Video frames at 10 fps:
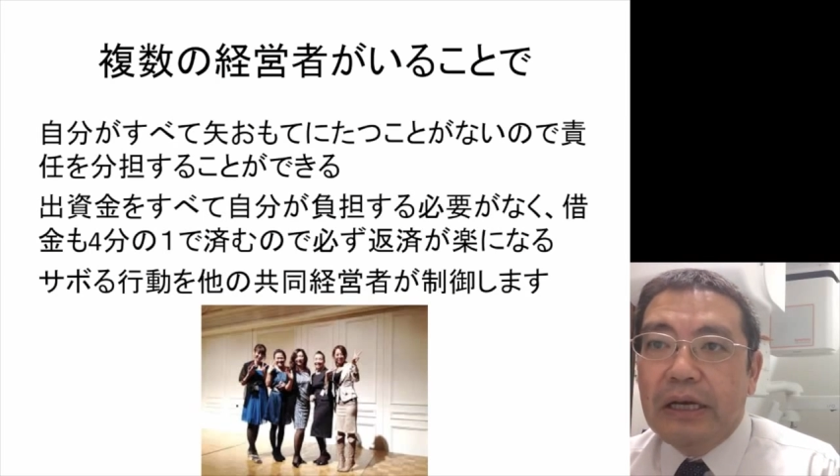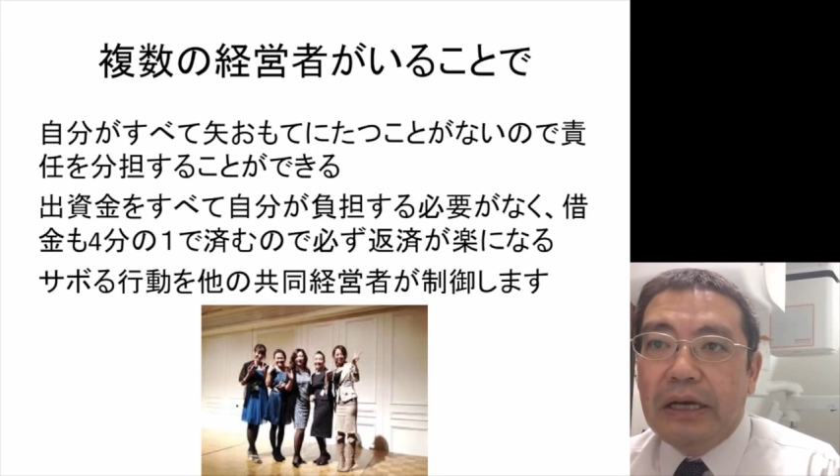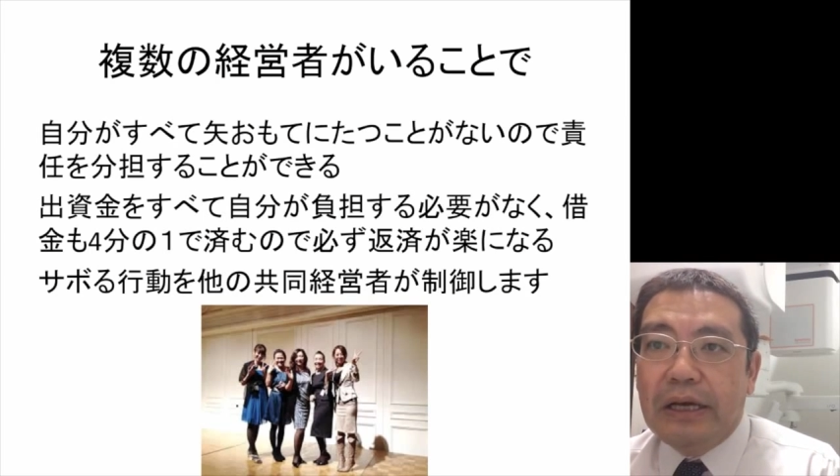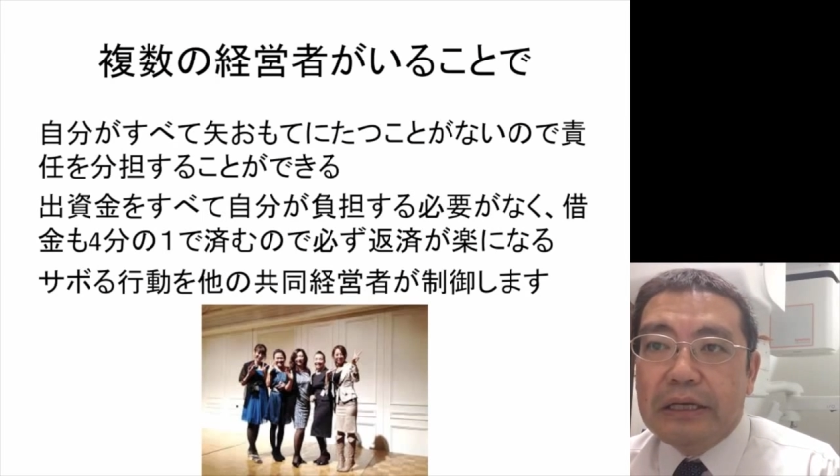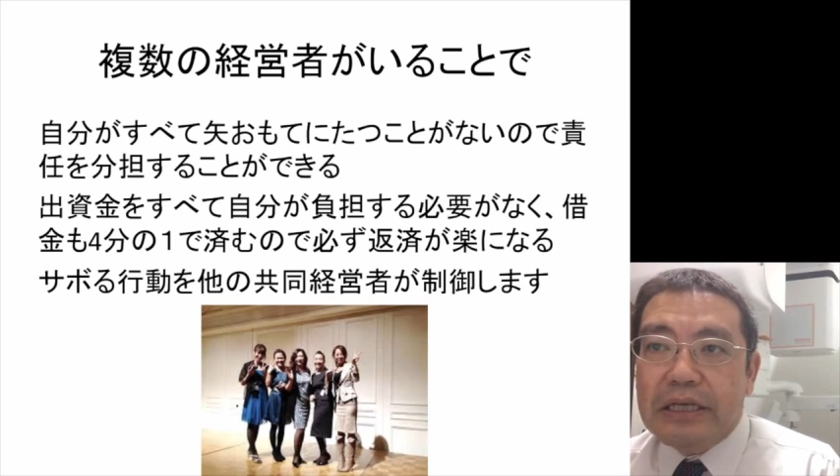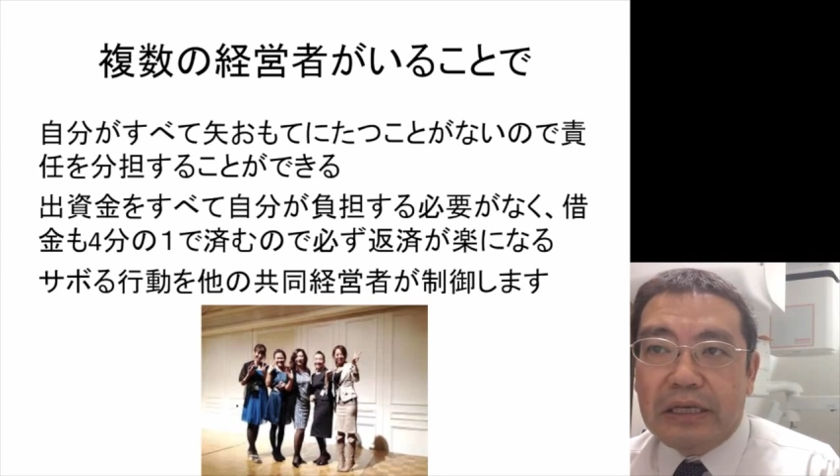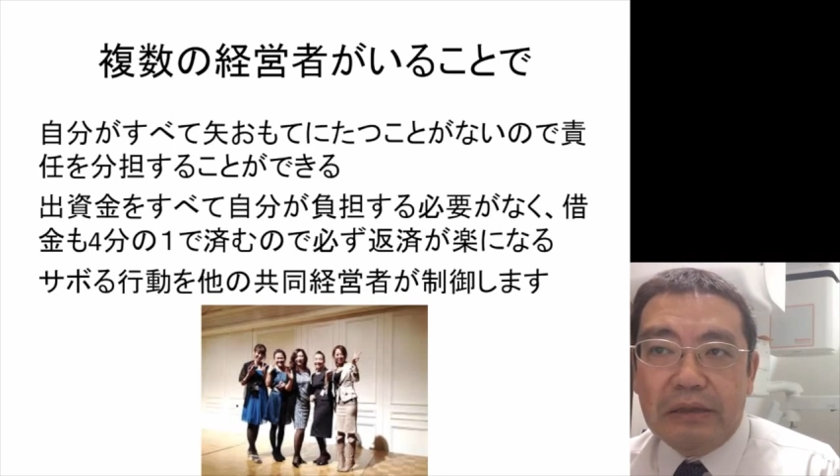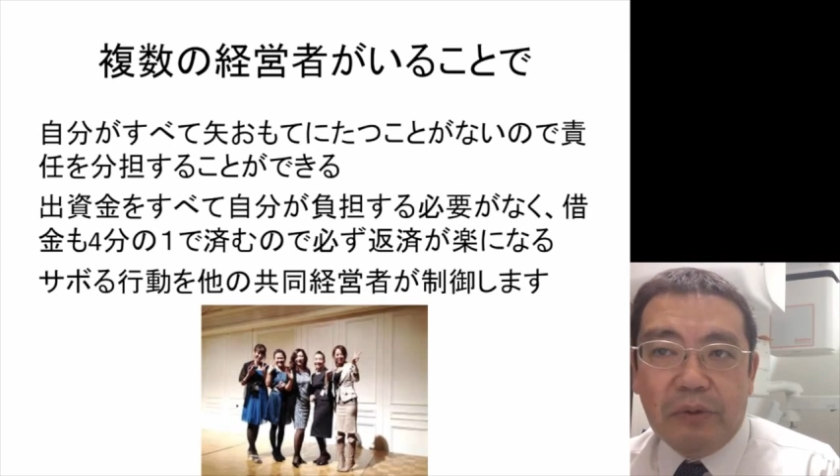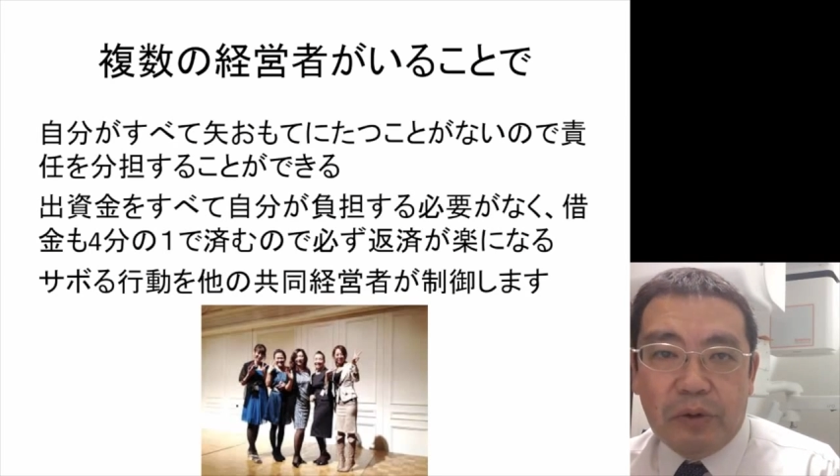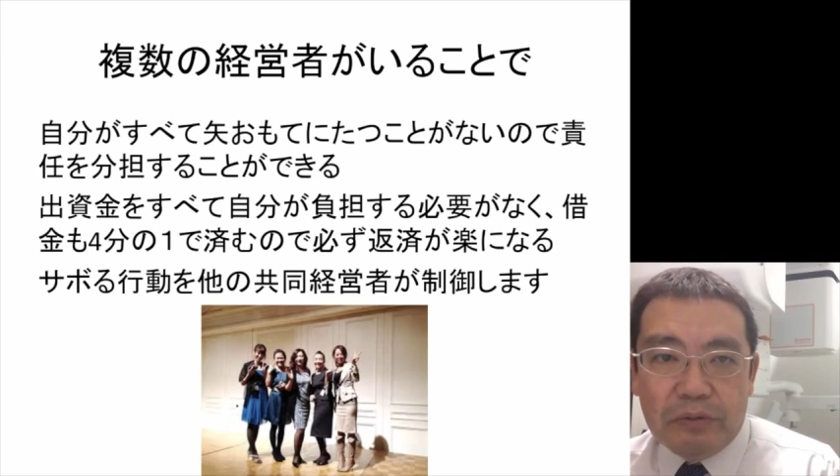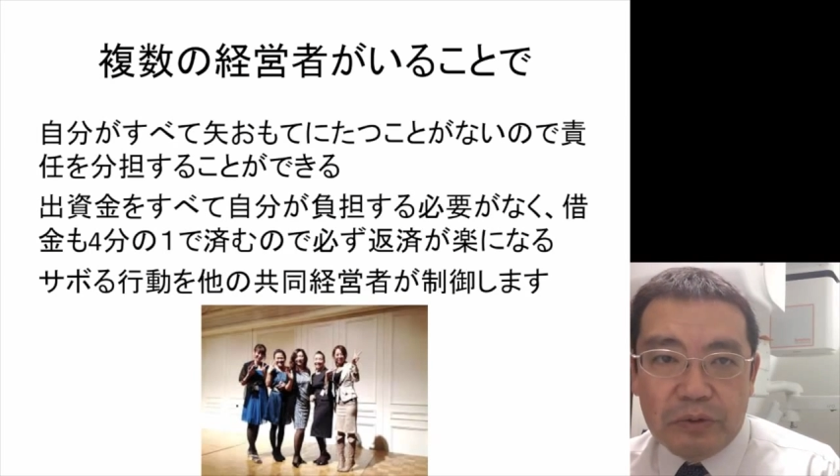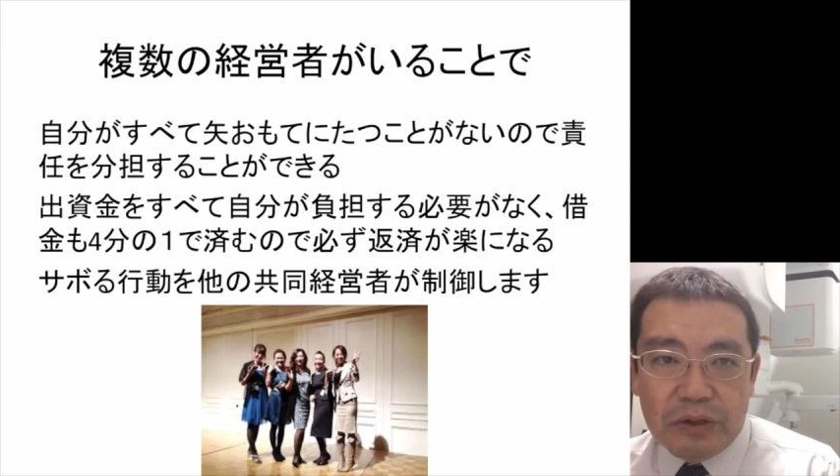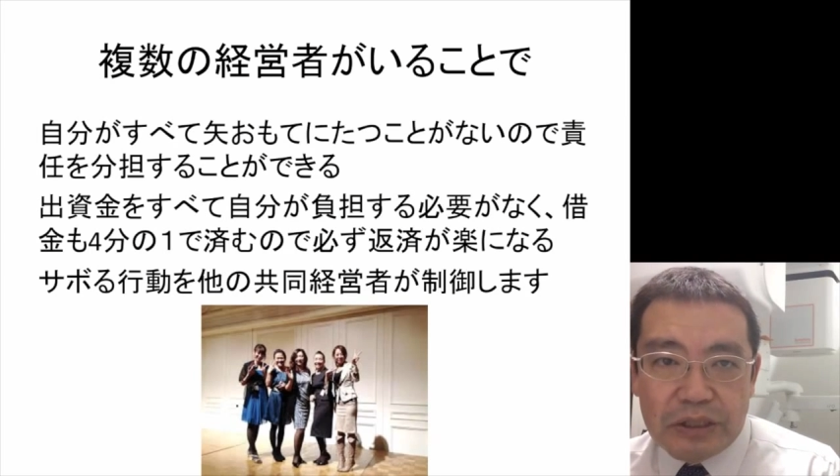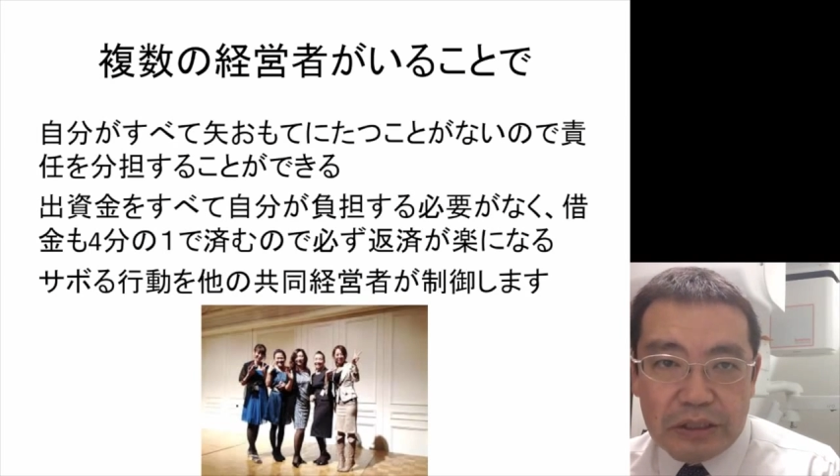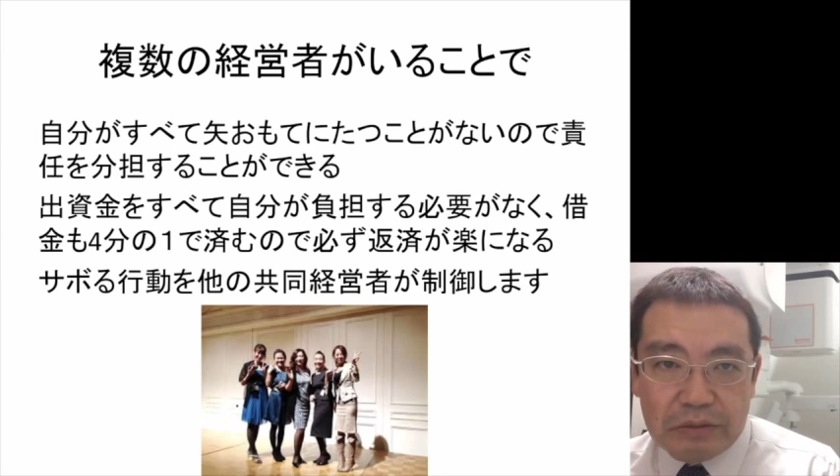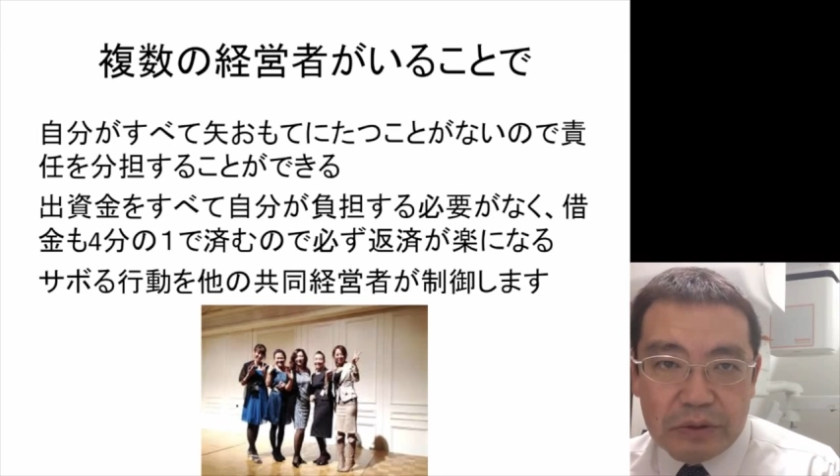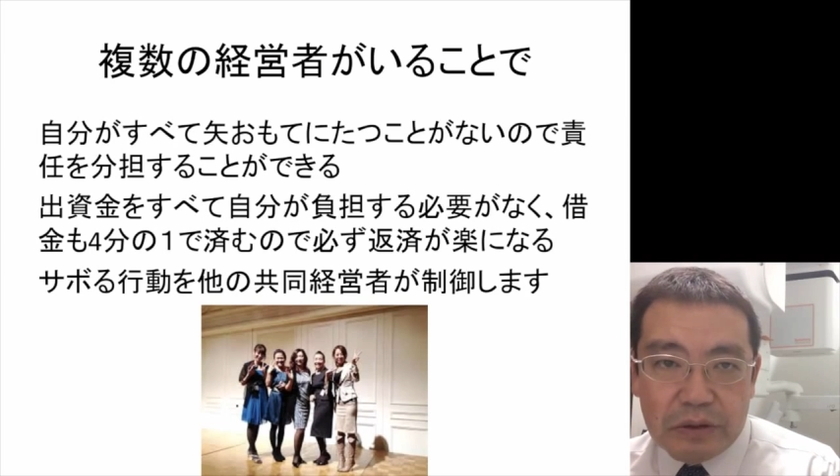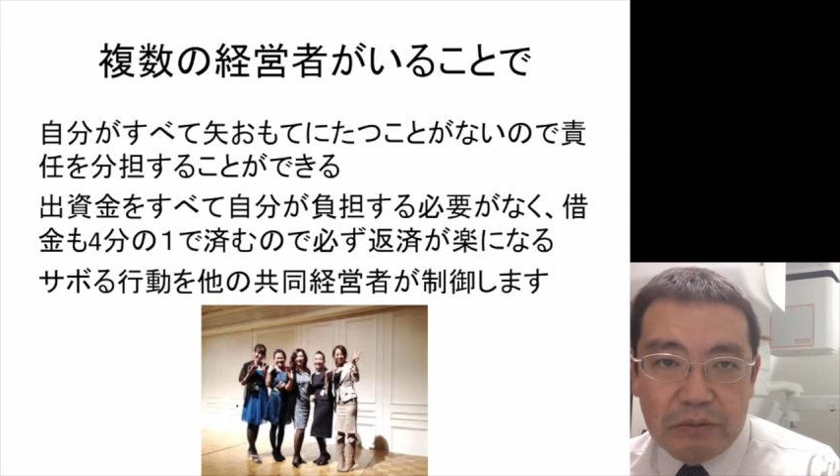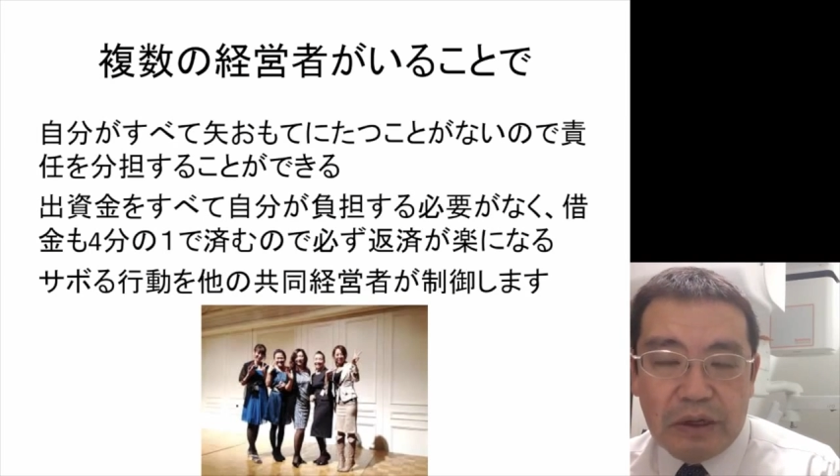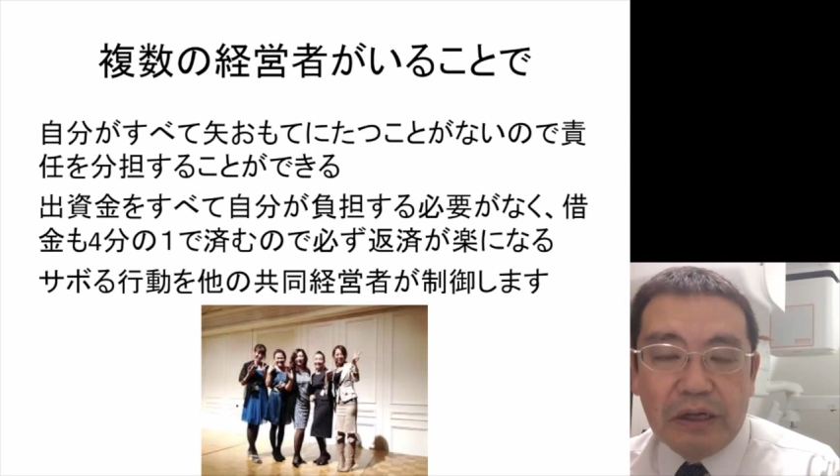え借金も4分の1で済む、
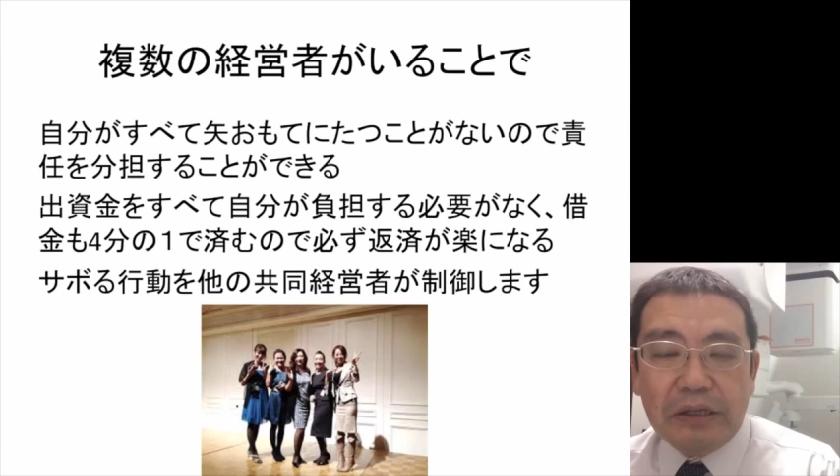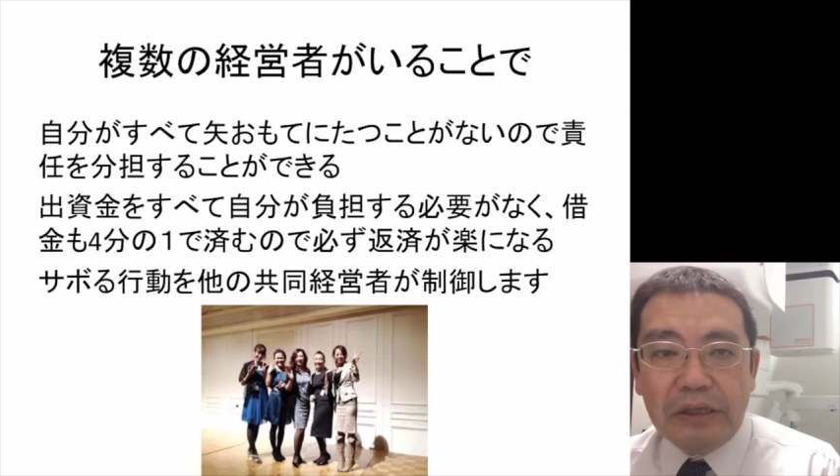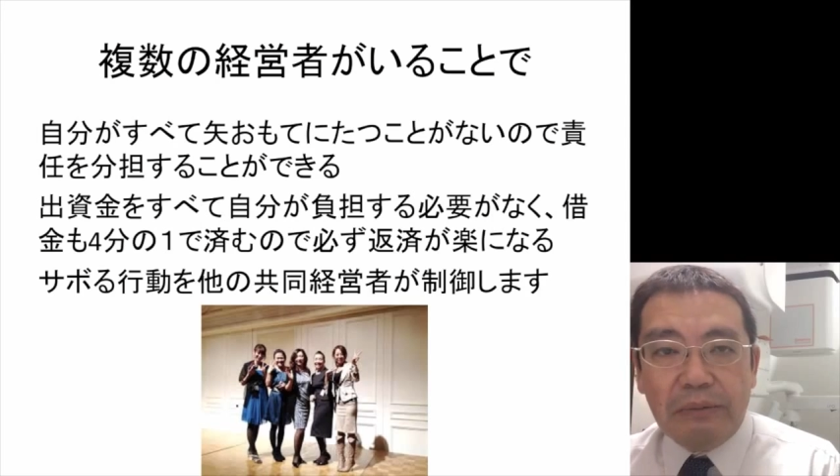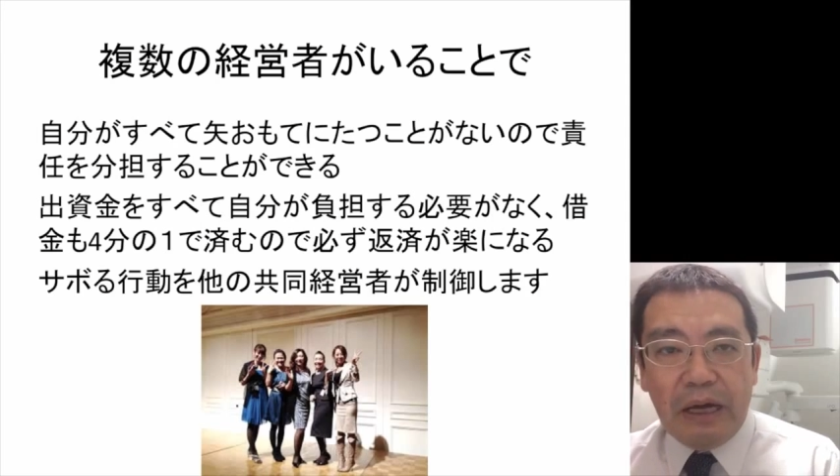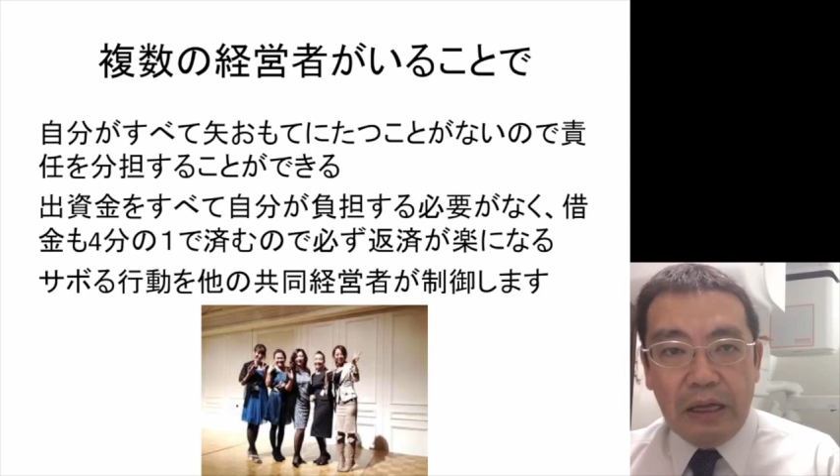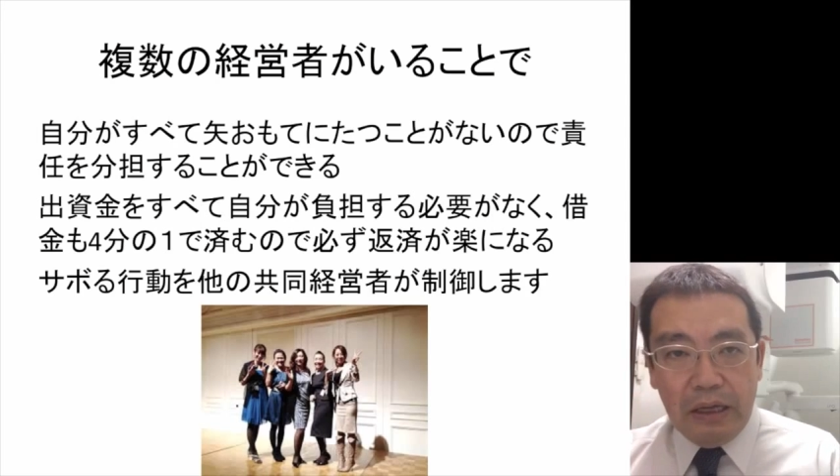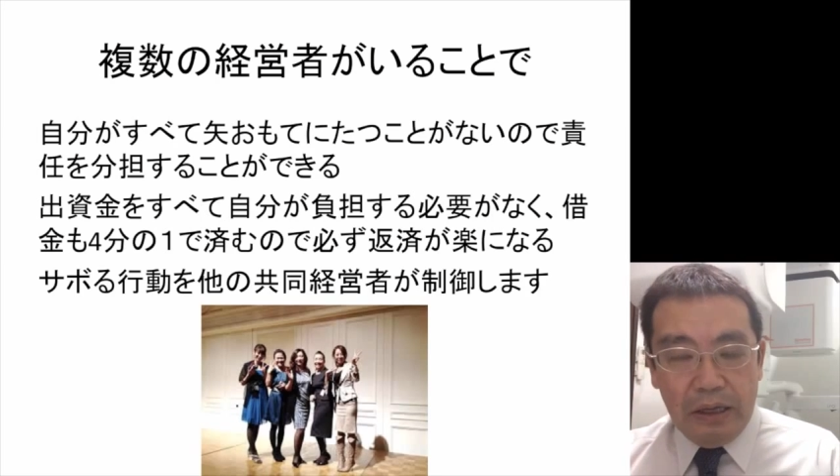まあ、簡単に言えば、